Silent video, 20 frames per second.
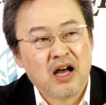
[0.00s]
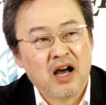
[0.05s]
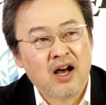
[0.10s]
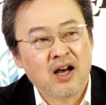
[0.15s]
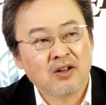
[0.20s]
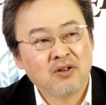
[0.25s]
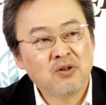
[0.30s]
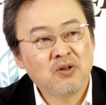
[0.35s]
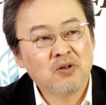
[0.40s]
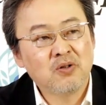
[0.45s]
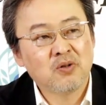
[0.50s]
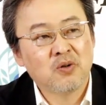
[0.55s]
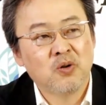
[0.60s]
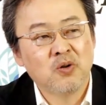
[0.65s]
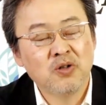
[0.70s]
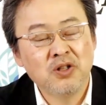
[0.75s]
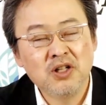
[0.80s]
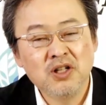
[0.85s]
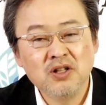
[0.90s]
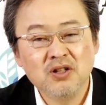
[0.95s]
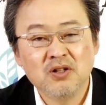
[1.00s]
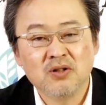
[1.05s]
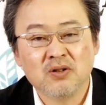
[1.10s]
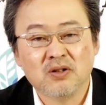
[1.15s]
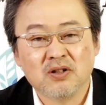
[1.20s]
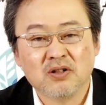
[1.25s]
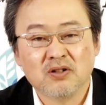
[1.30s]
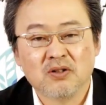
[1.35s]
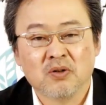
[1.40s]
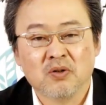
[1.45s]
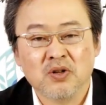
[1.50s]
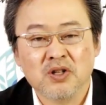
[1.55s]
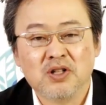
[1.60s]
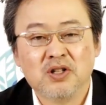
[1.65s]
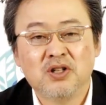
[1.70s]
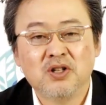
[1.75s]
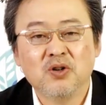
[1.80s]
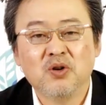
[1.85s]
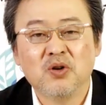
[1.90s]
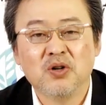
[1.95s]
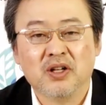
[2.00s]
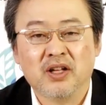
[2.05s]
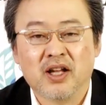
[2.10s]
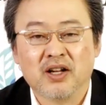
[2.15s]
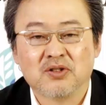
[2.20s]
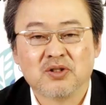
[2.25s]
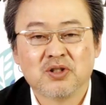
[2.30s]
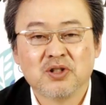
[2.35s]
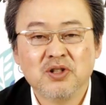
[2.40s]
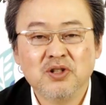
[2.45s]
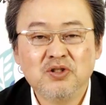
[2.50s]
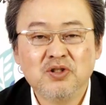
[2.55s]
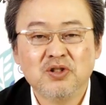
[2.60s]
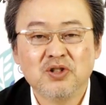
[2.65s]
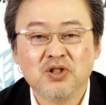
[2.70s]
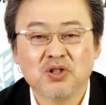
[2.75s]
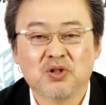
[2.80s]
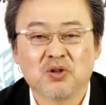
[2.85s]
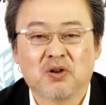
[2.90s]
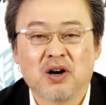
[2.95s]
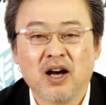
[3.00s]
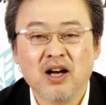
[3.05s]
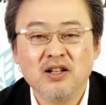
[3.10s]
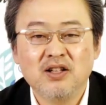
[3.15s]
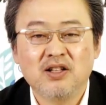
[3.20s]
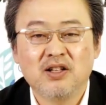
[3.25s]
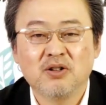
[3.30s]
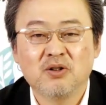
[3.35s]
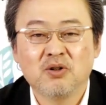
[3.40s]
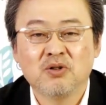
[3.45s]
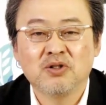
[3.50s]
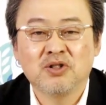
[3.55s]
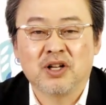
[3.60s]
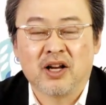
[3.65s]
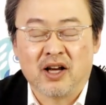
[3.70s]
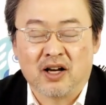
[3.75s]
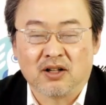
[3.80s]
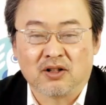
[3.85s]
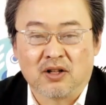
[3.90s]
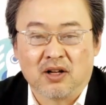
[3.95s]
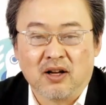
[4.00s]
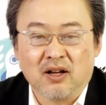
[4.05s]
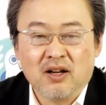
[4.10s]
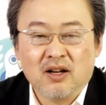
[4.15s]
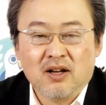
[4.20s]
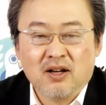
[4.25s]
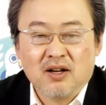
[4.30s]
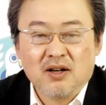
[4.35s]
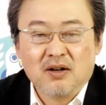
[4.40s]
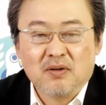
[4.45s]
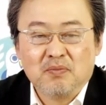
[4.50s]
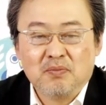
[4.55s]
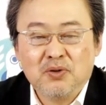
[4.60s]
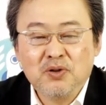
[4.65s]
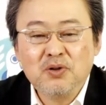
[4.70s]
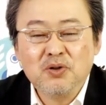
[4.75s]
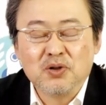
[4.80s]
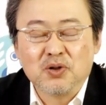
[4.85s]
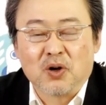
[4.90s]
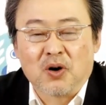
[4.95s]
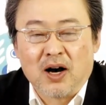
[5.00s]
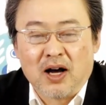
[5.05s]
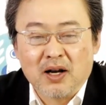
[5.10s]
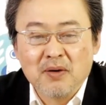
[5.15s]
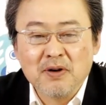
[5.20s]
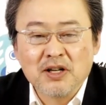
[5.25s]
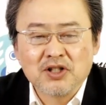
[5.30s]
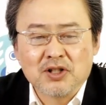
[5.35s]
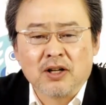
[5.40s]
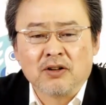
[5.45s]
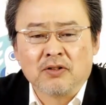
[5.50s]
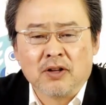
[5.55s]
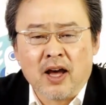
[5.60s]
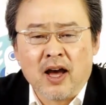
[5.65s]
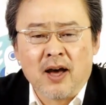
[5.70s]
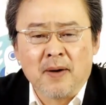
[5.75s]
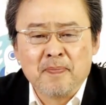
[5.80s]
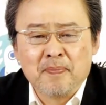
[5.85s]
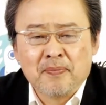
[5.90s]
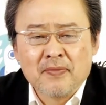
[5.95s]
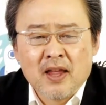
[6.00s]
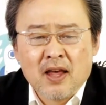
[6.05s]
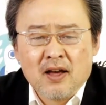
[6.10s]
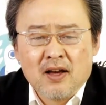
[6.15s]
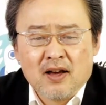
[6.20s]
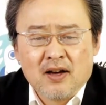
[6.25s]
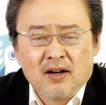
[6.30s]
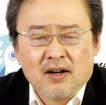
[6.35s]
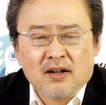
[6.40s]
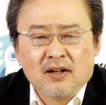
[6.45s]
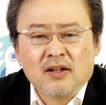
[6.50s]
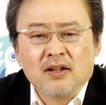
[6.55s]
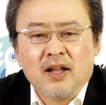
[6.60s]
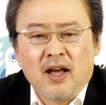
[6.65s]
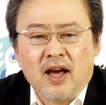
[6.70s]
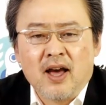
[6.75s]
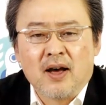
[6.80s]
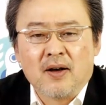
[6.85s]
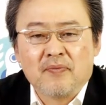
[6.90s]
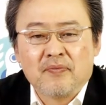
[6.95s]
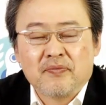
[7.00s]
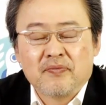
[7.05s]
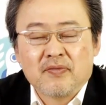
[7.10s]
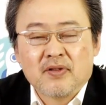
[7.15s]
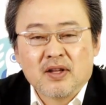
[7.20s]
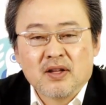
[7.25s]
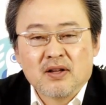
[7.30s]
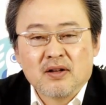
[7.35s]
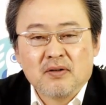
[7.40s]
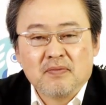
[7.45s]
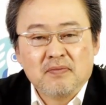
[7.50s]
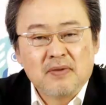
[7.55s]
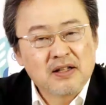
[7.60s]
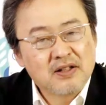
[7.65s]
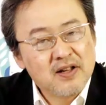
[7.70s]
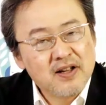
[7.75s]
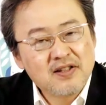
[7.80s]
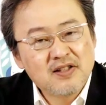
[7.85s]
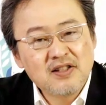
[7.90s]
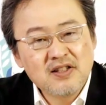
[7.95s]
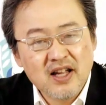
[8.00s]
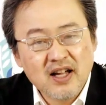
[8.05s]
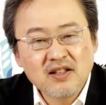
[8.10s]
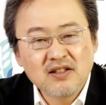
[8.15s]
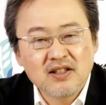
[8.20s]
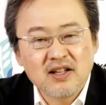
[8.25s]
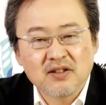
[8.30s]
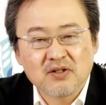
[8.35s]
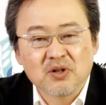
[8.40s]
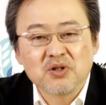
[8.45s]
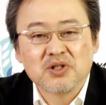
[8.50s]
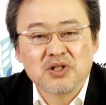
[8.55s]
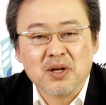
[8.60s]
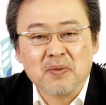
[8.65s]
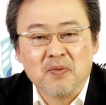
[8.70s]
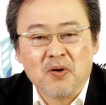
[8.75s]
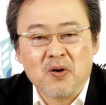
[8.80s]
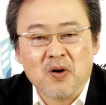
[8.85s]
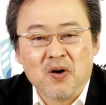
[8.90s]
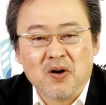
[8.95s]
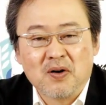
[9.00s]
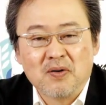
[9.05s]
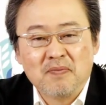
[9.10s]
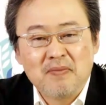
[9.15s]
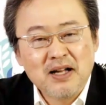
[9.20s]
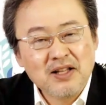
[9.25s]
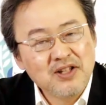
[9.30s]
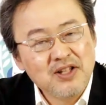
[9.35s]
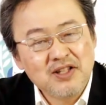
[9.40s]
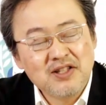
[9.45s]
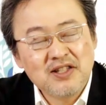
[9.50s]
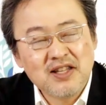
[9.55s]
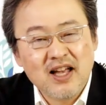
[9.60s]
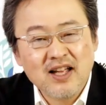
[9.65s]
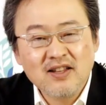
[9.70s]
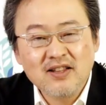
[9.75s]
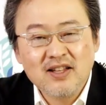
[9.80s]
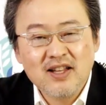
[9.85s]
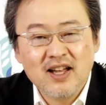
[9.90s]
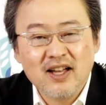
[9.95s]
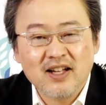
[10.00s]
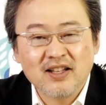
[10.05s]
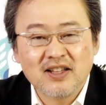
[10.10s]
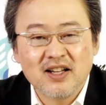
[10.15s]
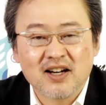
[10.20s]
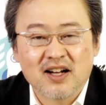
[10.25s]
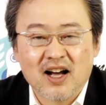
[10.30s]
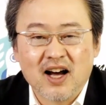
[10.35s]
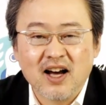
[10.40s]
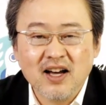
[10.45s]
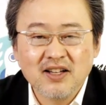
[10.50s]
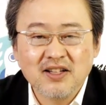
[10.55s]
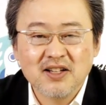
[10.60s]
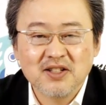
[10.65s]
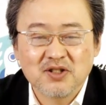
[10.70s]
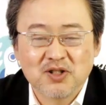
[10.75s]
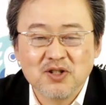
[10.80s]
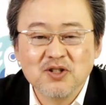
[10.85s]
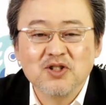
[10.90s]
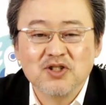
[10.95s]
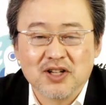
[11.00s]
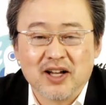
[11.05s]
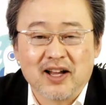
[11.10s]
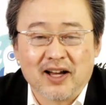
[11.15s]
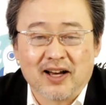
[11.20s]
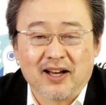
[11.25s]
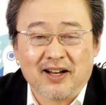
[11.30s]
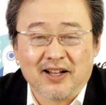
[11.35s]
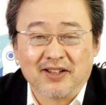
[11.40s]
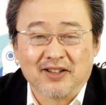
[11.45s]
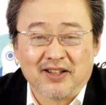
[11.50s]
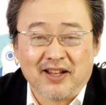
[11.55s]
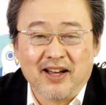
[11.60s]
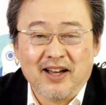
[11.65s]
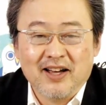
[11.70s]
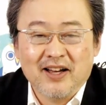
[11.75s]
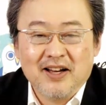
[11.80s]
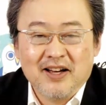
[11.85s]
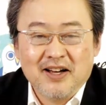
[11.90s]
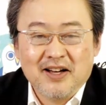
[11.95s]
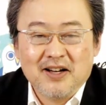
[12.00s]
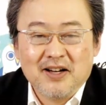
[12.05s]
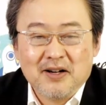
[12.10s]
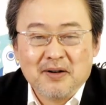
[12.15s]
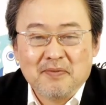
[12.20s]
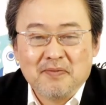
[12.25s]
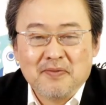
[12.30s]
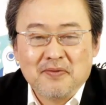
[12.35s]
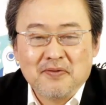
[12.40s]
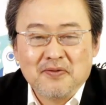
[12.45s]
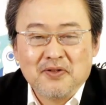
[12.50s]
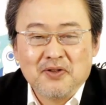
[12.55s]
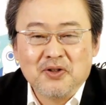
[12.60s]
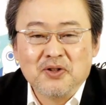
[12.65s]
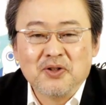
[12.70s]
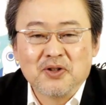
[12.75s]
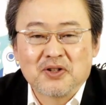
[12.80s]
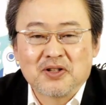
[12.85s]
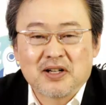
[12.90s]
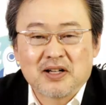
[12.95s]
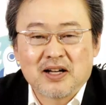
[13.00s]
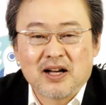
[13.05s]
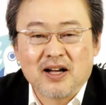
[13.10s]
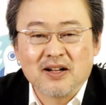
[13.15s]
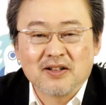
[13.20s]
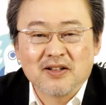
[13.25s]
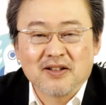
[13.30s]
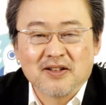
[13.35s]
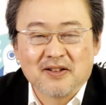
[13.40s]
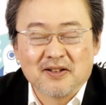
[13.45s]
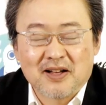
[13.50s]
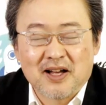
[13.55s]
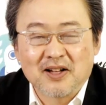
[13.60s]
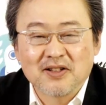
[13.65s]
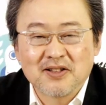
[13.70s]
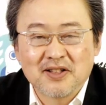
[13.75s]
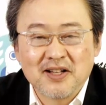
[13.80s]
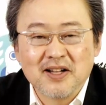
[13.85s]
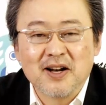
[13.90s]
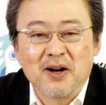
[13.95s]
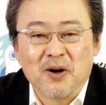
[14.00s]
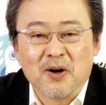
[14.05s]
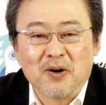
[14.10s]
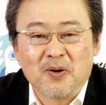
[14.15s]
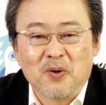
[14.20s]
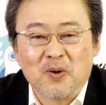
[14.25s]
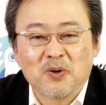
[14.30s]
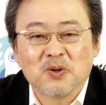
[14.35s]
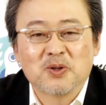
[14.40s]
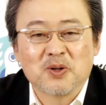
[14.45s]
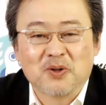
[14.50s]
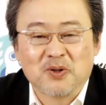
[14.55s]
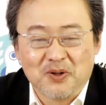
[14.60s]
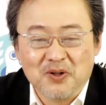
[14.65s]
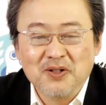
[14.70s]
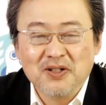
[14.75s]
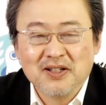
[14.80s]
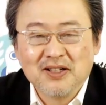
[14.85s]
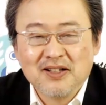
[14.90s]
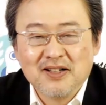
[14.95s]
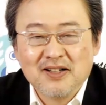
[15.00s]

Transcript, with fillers: あの5人の勢いで次々と帰ってくるんじゃないかってムードがありましたよね。でまあ、手伝ったとしても、まあ、2、3年やったら解決するんじゃないかなっていうか、勝手な憶測。